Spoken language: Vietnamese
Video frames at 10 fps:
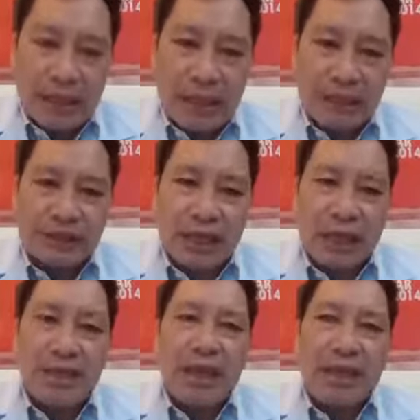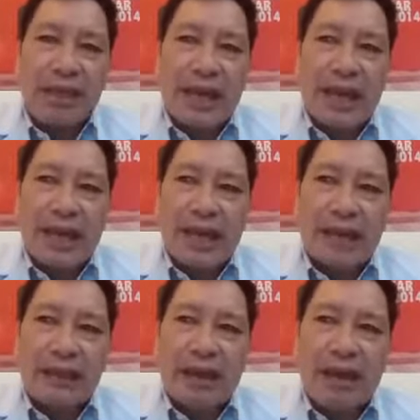à, trở nên là
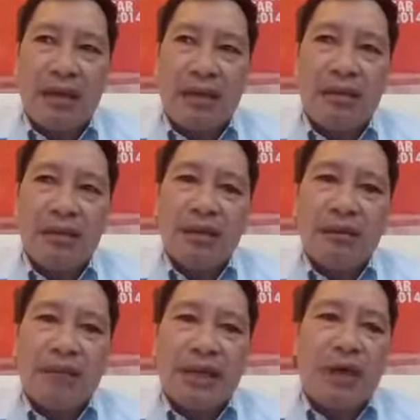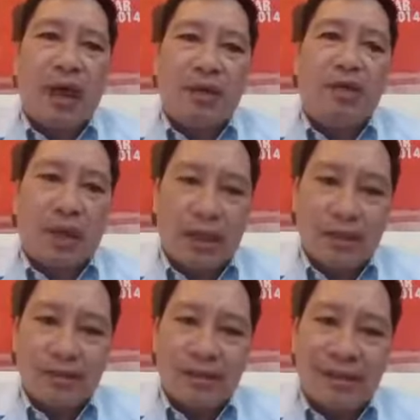là nó bị loạn khuẩn
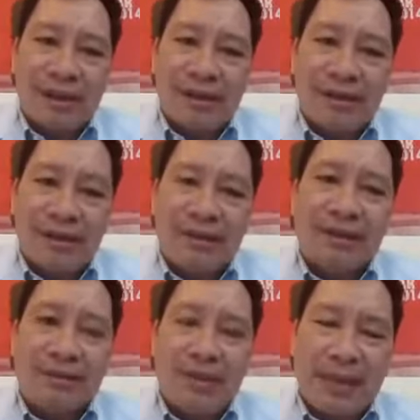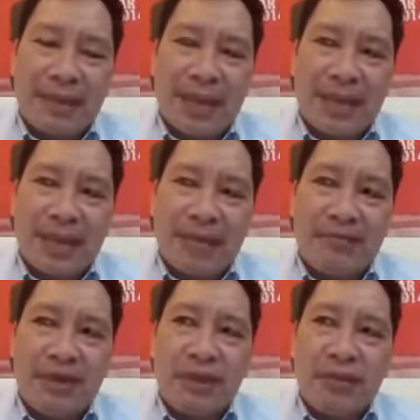à, ở trên bề mặt da này
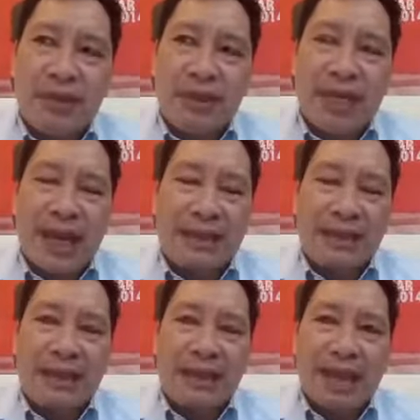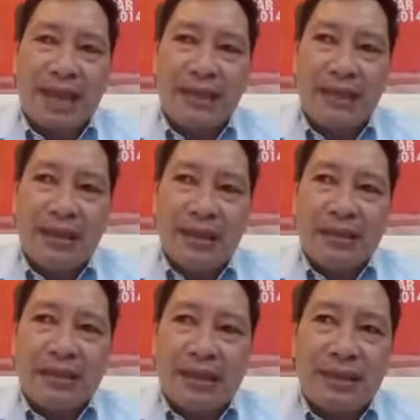ví dụ như là những cái
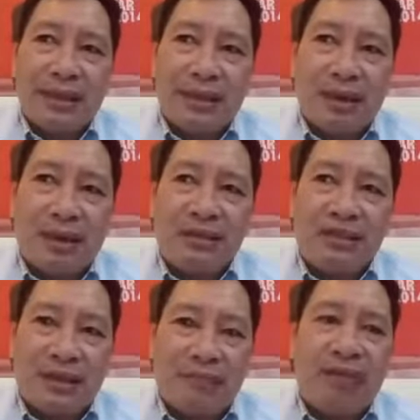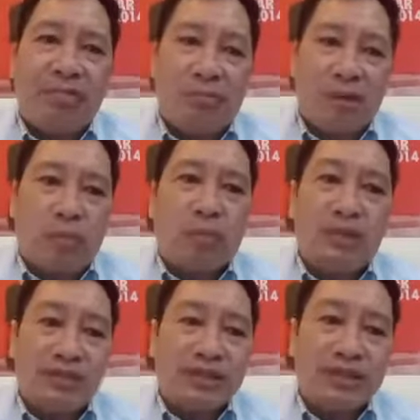những cái loại xà phòng cục
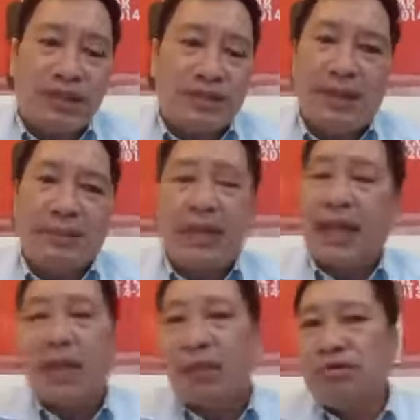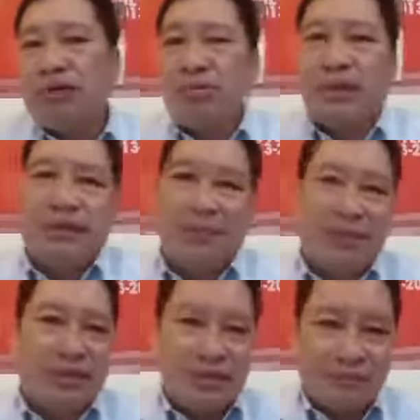hồi xưa đó bây giờ mình thấy không dùng để tắm
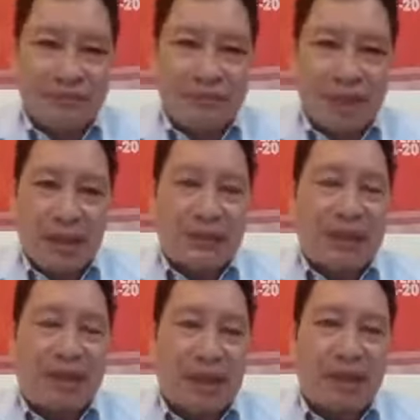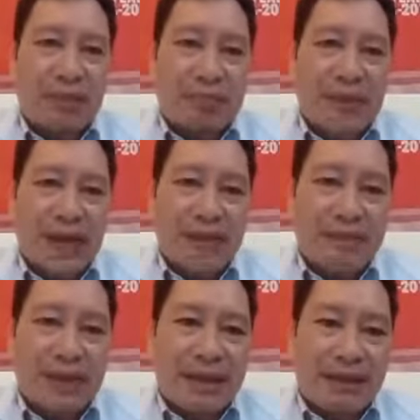nữa người ta chỉ dùng để
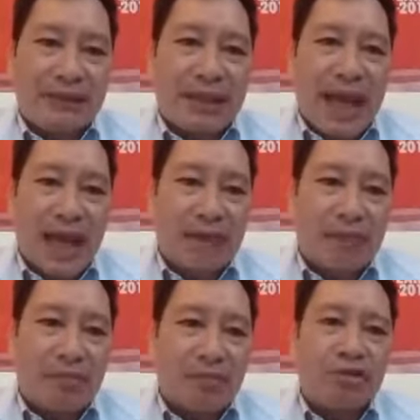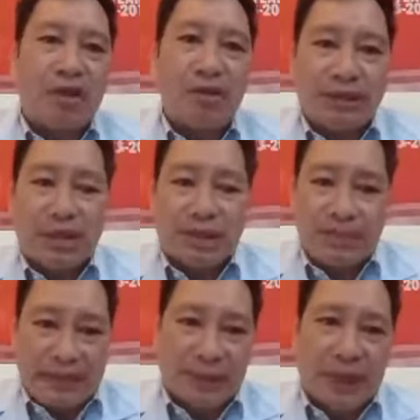mà rửa tay trong một số cái trường
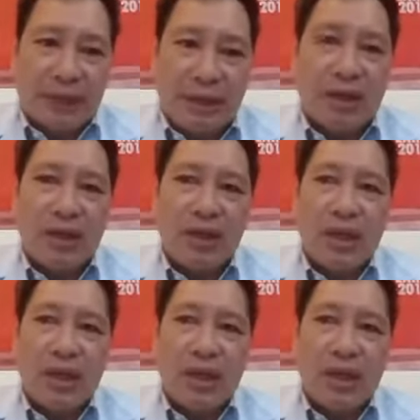hợp đặc biệt thôi